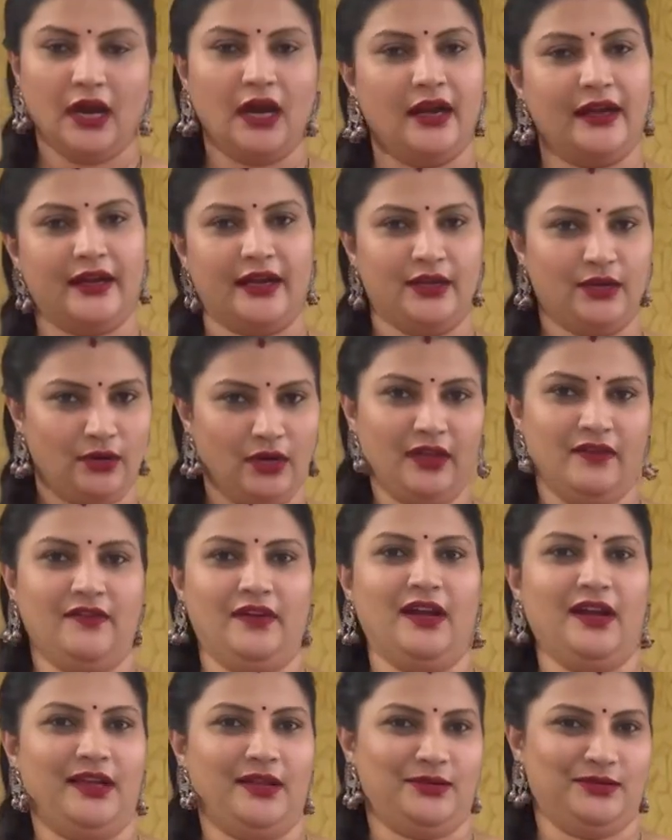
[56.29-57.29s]
అడిగేటోళ్ళు
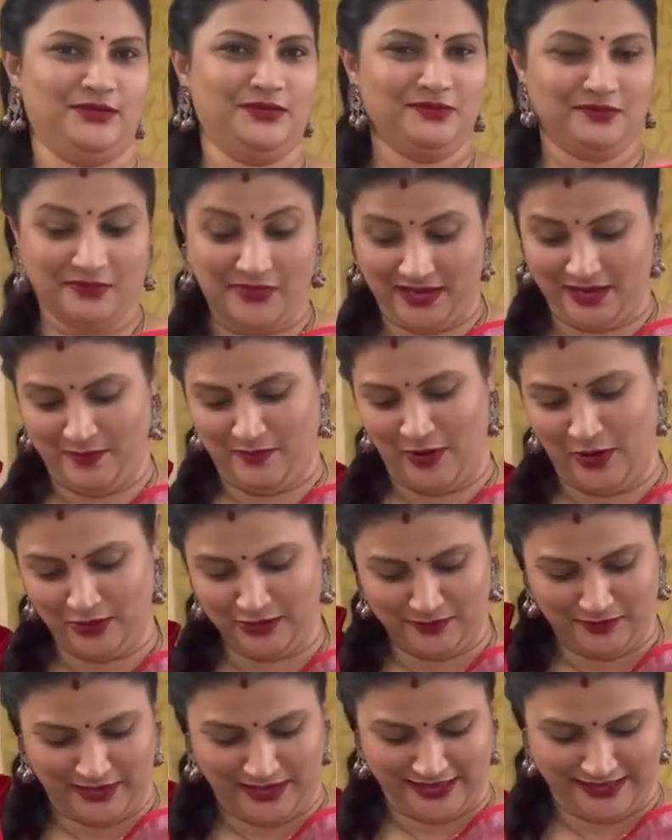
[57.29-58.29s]
ఎవరు లేరు మన
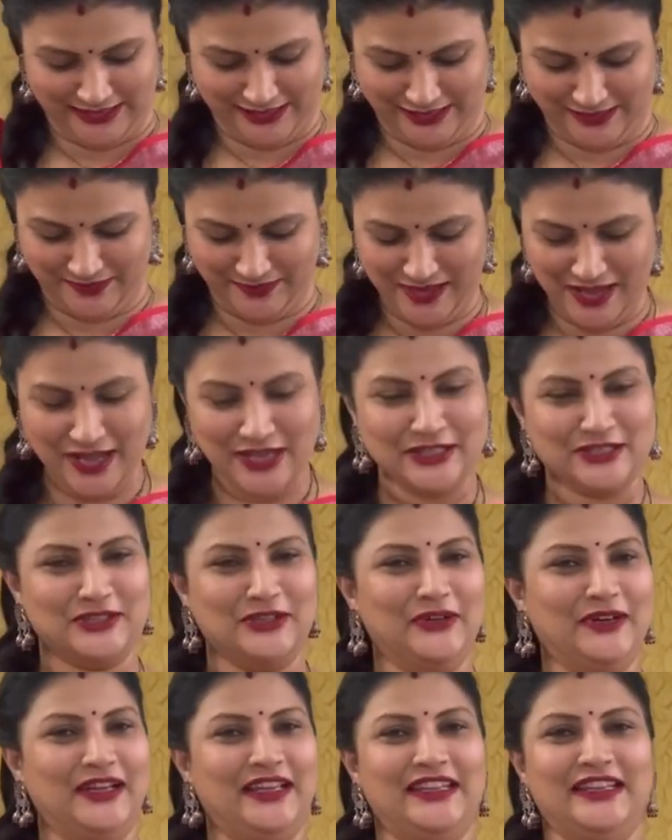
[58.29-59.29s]
బ్లౌజ్ మన ఇష్టం
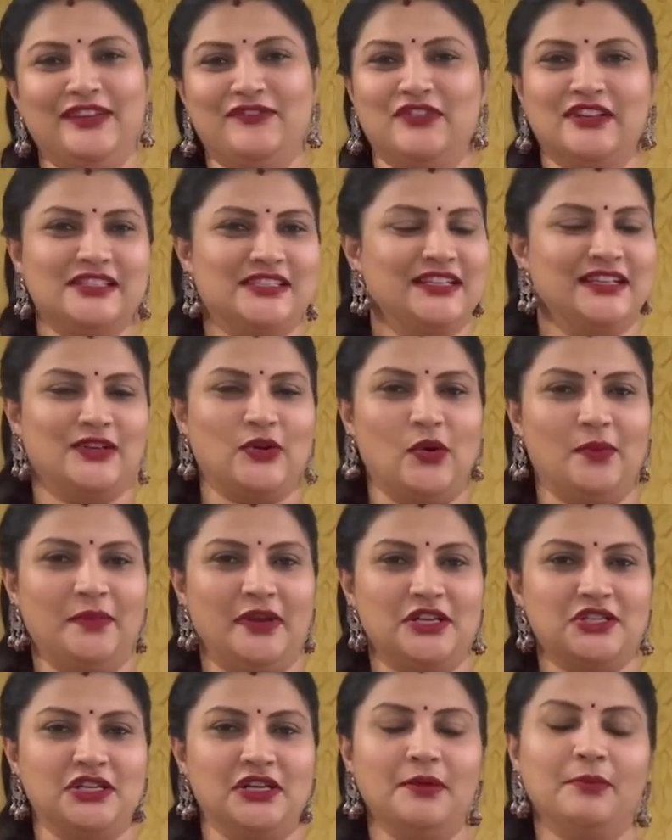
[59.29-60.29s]
సో ఇది ఫస్ట్ ఇయర్
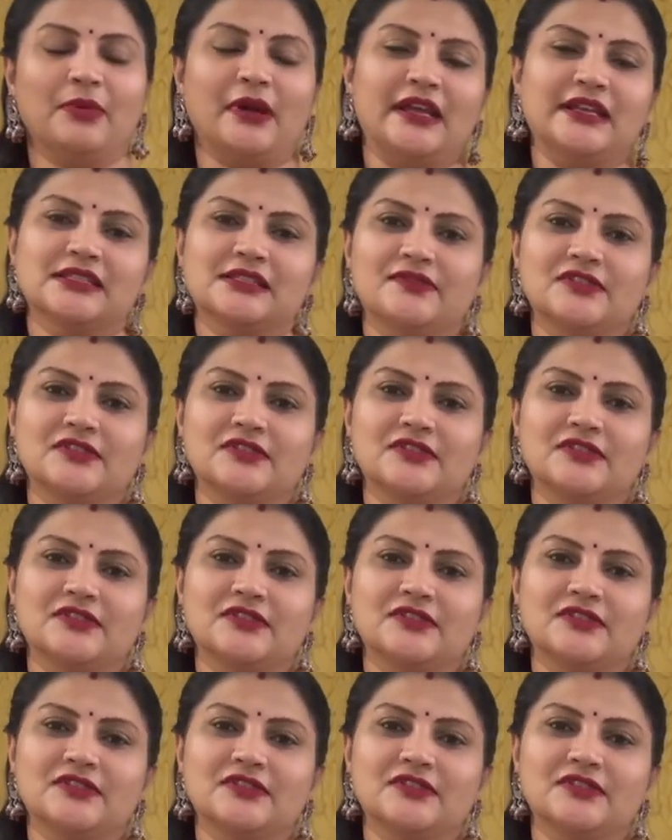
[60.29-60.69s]
కాంబినేషన్ ప్రైస్